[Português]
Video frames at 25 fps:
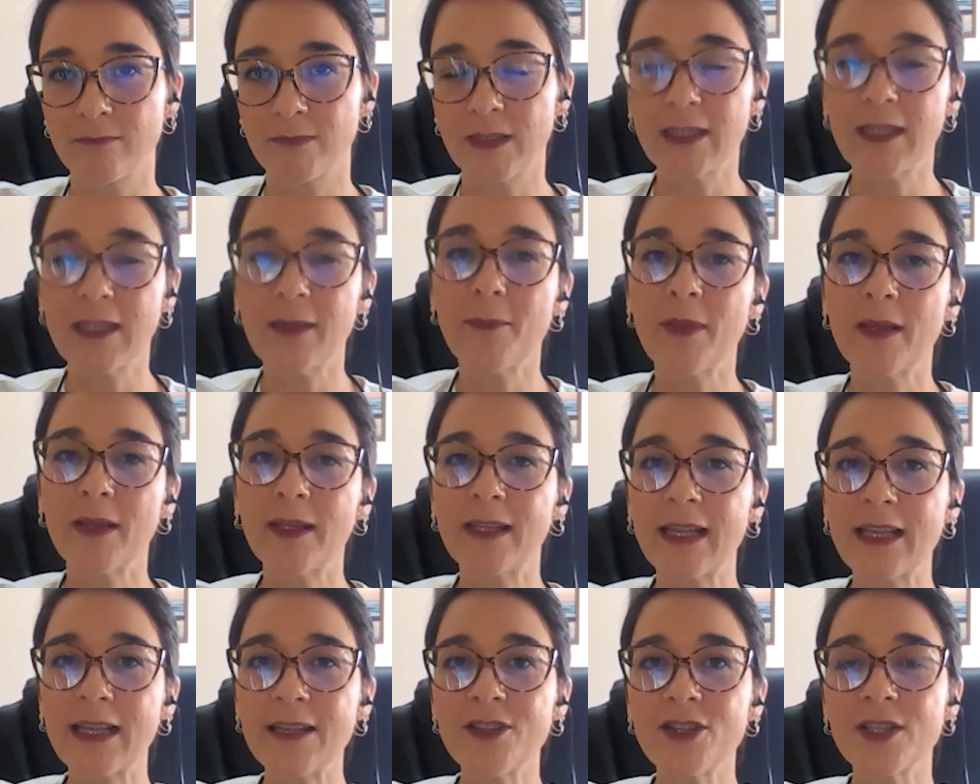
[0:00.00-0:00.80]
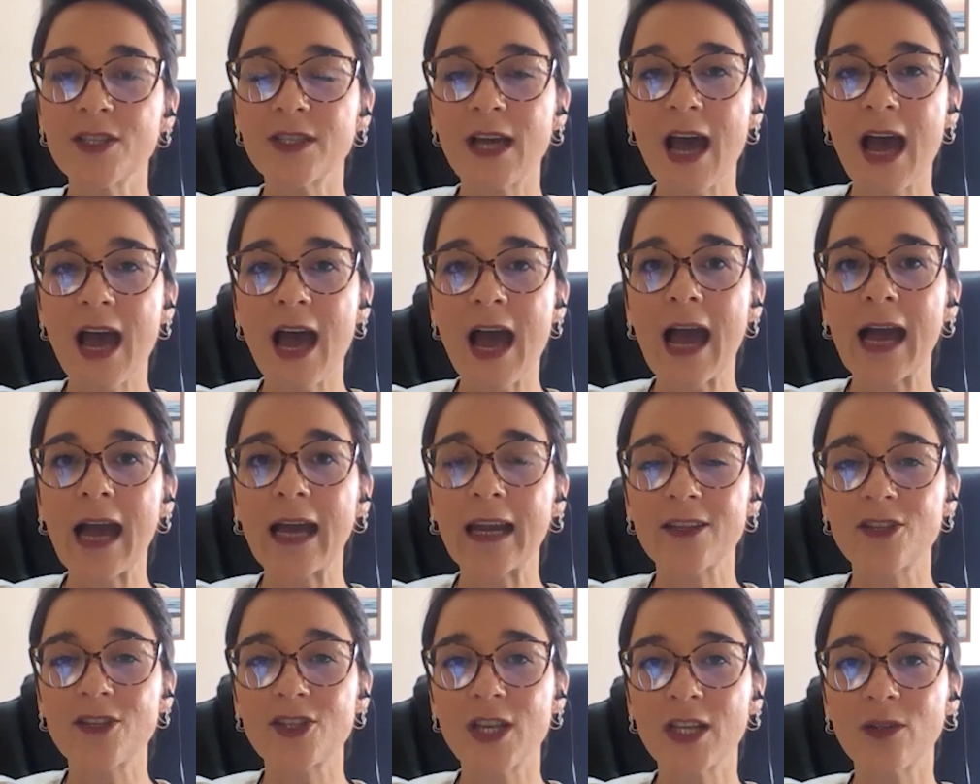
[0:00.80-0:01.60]
independente da
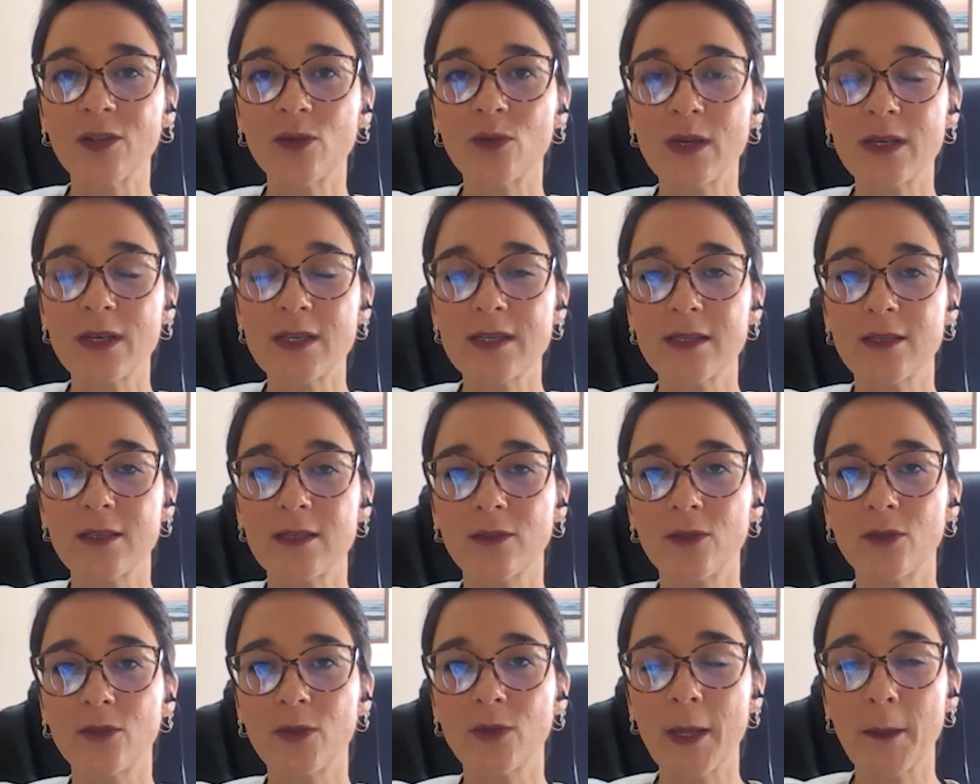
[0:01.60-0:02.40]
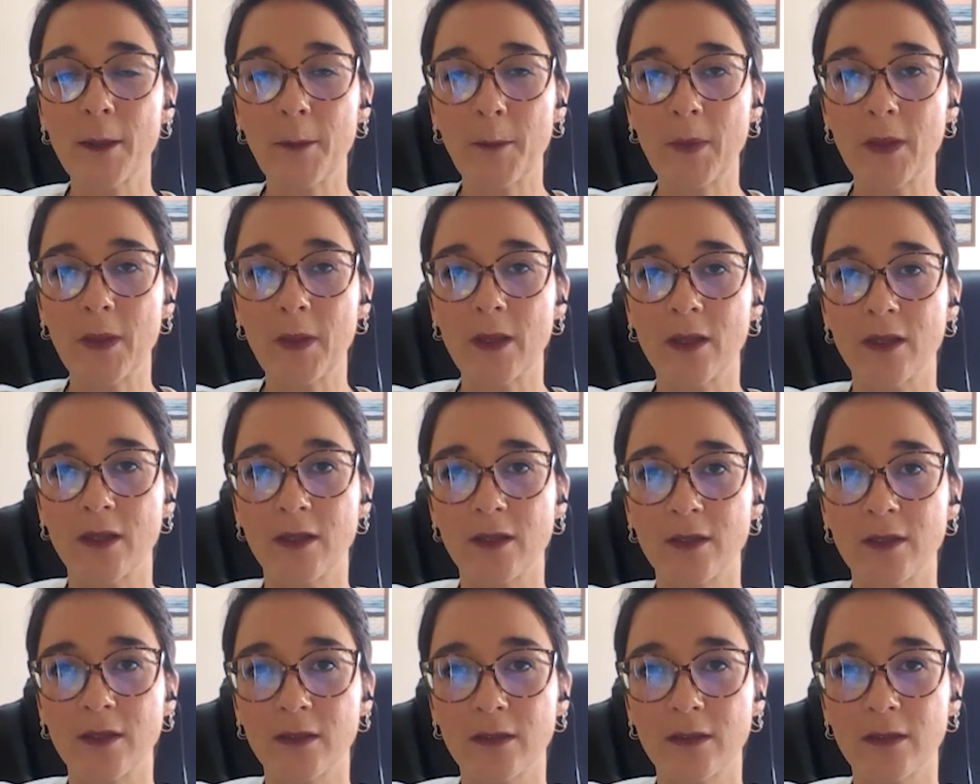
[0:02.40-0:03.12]
área de atuação do RP?